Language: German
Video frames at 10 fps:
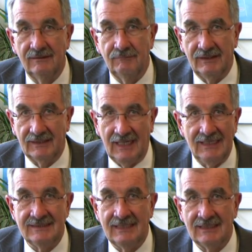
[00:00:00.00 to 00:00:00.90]
Bei der
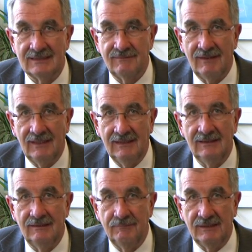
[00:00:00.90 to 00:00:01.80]
Kreistagswahl
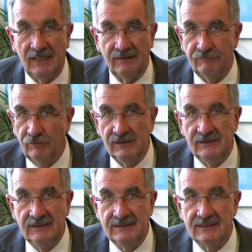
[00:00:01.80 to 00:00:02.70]
mit einer vollen
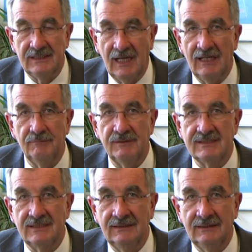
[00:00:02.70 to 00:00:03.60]
Liste in allen
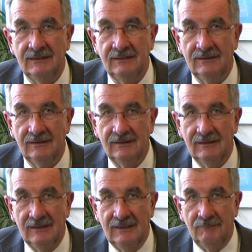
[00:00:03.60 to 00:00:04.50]
Bezirken,
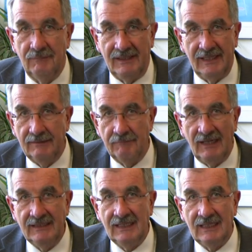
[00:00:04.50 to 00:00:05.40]
bei den
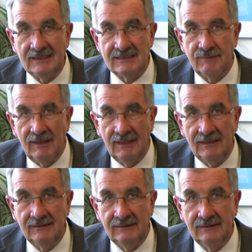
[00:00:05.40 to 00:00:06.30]

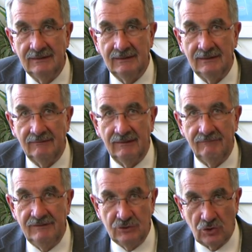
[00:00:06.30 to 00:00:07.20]
Gemeinderatswahlen
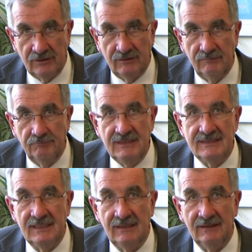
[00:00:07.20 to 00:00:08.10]
wie schon
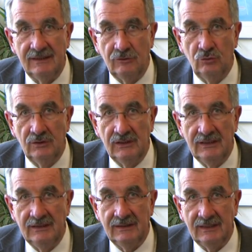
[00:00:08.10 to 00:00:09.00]
bisher in
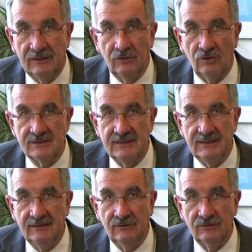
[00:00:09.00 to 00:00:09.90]
Tuttlingen, in
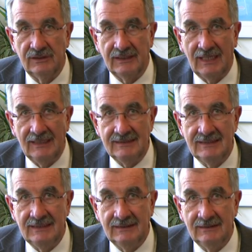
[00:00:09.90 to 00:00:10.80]
Drossingen und in
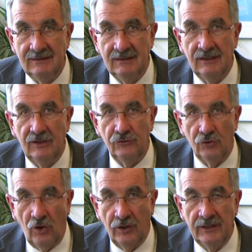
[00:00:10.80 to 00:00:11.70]
Geisingen,
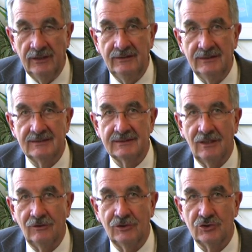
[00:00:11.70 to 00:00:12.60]
neu jetzt
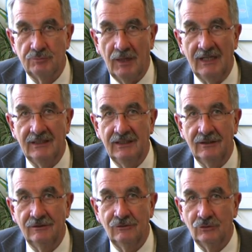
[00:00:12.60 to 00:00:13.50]
auch in
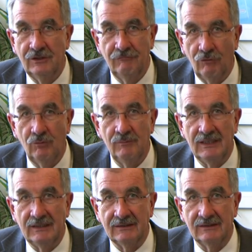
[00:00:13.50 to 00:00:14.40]
Speichingen und in
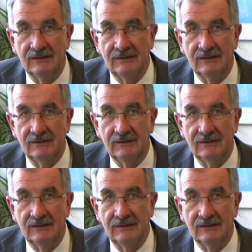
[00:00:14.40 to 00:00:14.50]
Wurmlingen.